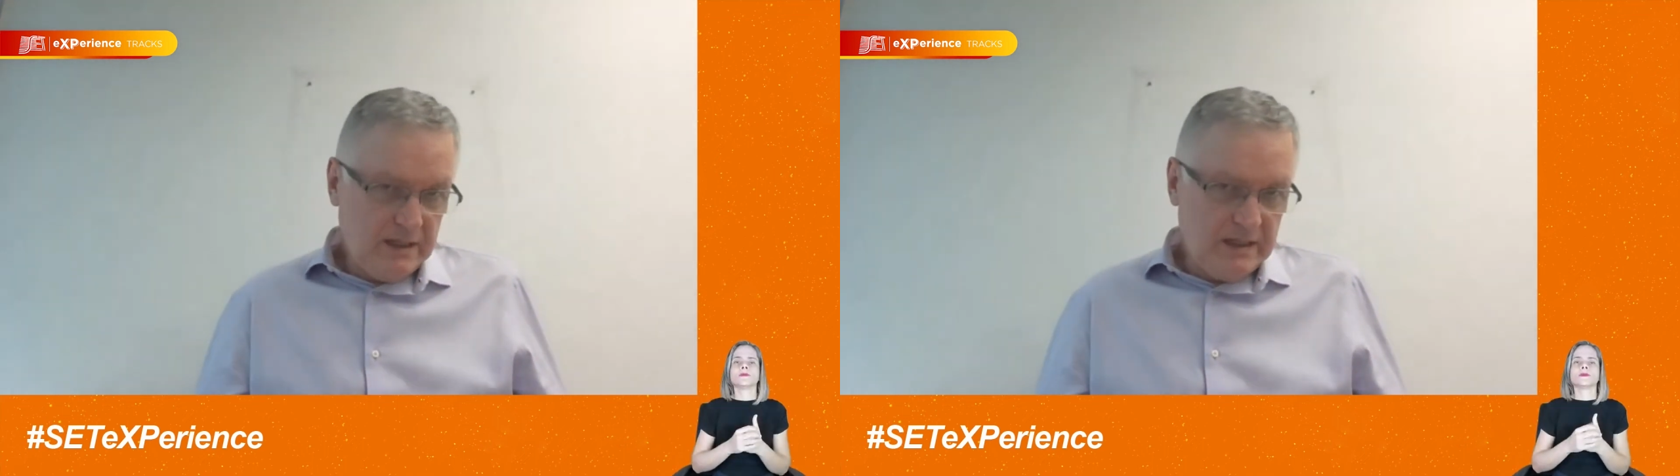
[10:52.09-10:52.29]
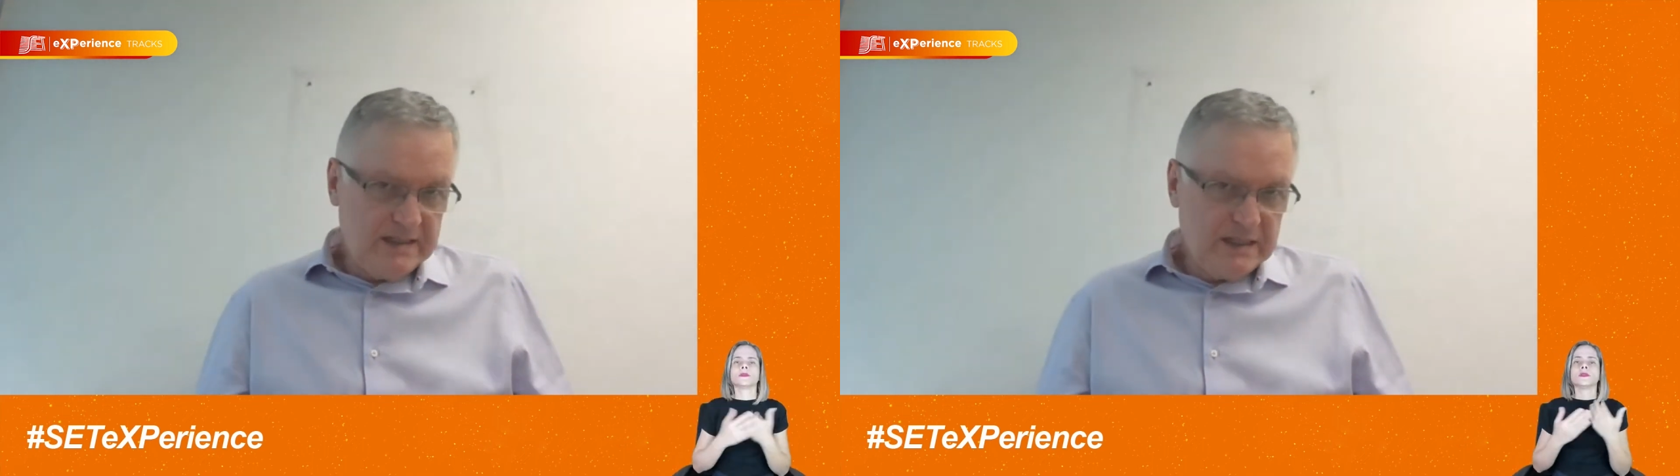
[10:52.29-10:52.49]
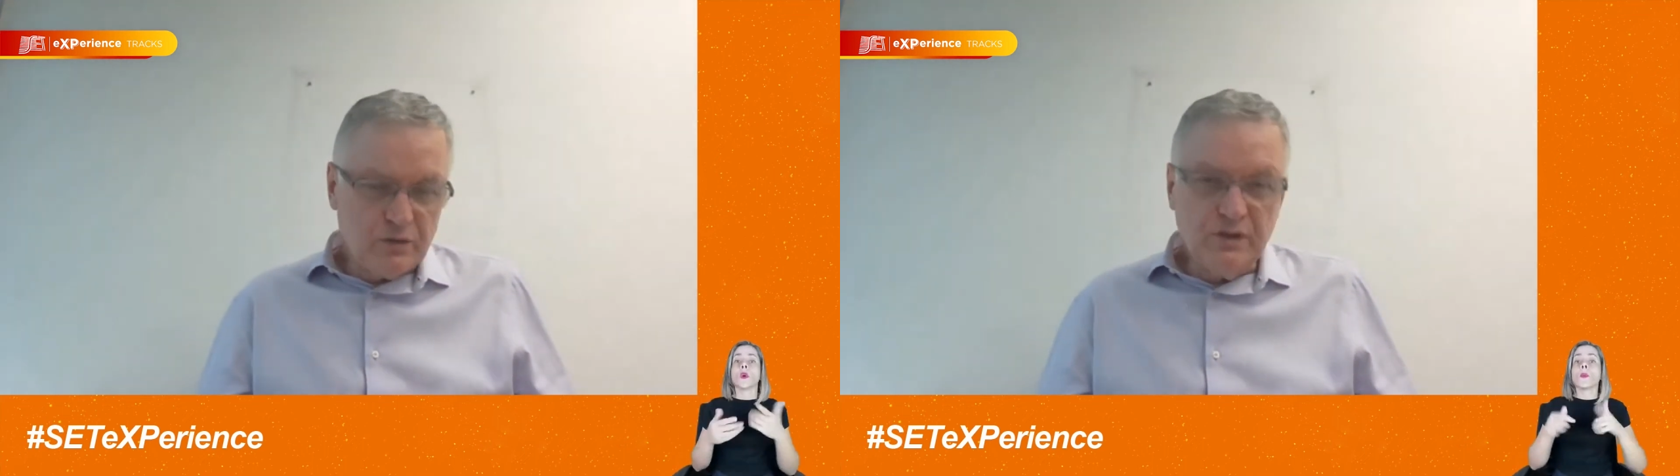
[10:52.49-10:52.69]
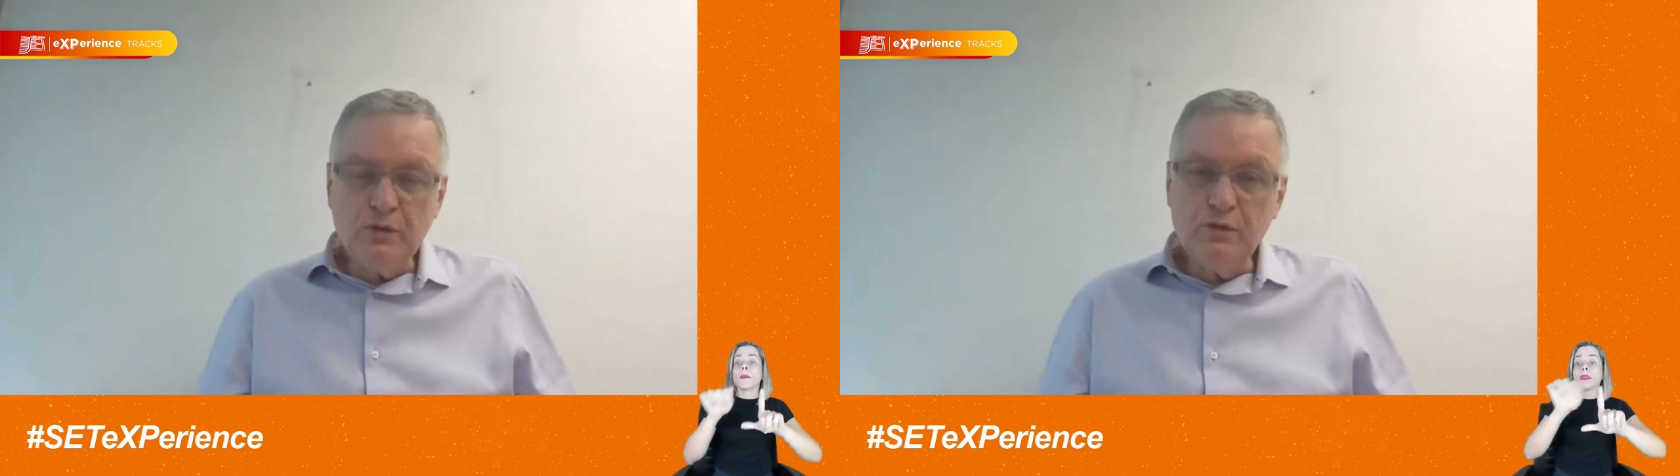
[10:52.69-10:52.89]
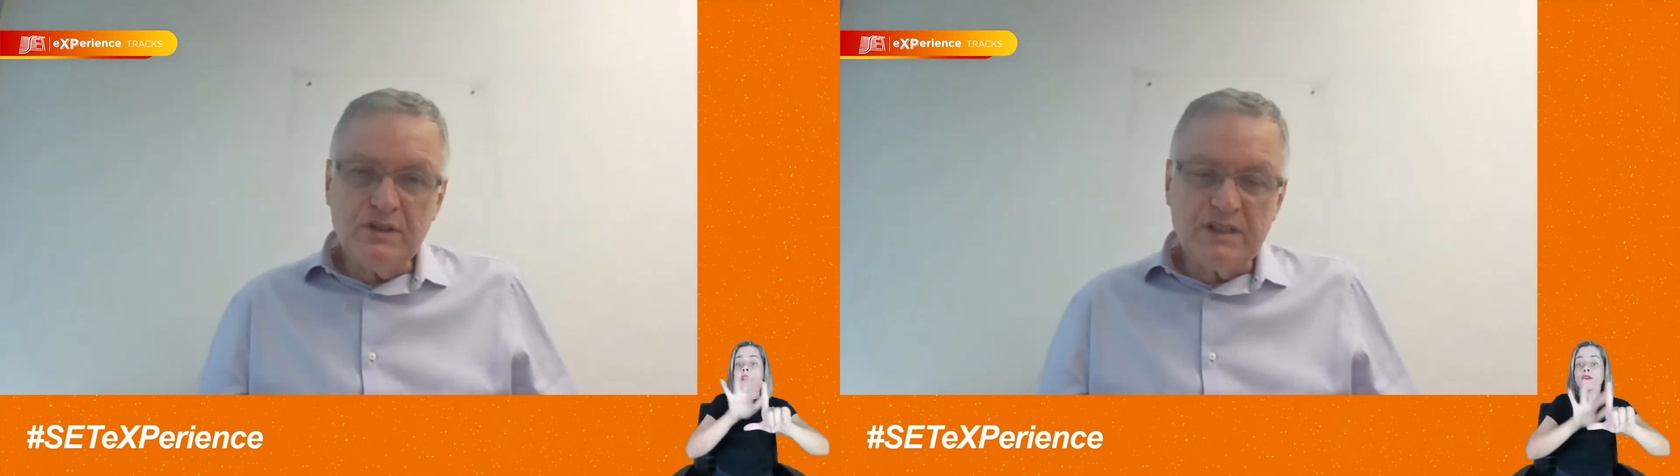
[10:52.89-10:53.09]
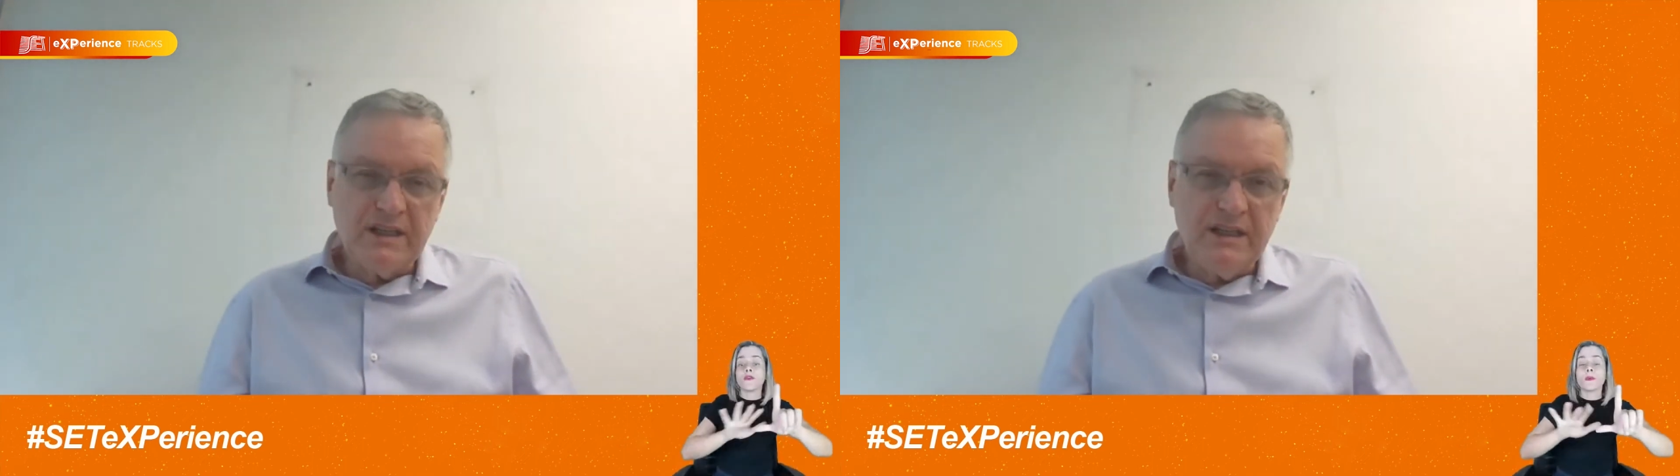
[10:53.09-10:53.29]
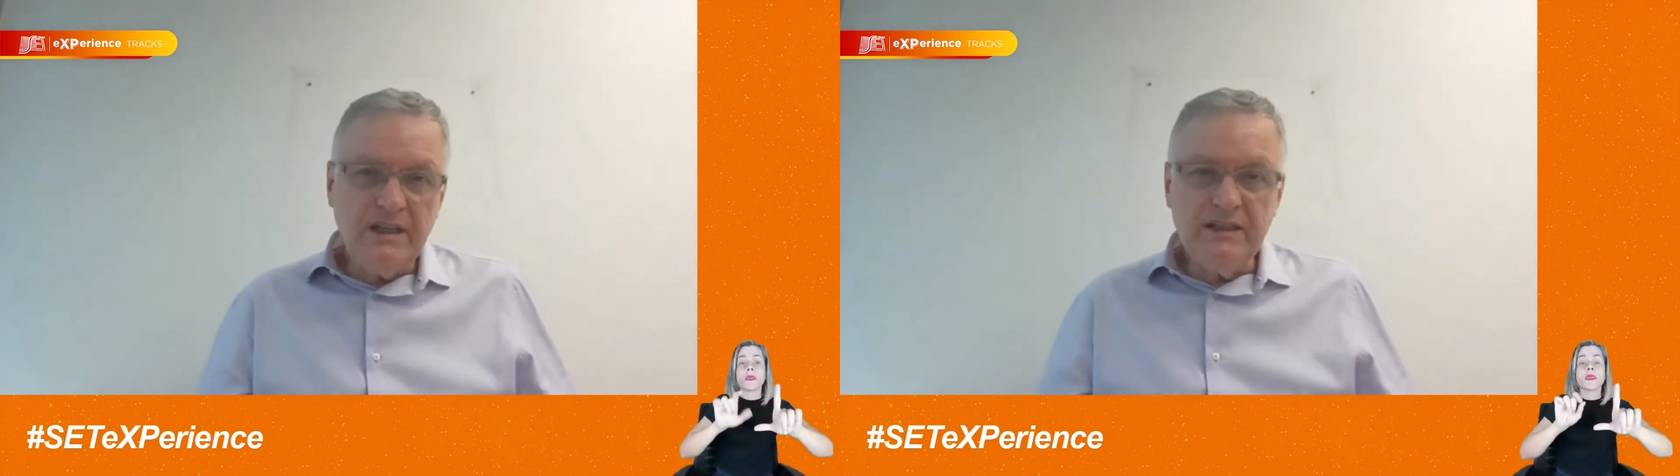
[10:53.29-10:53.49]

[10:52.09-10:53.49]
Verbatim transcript: esses conteúdos aqui,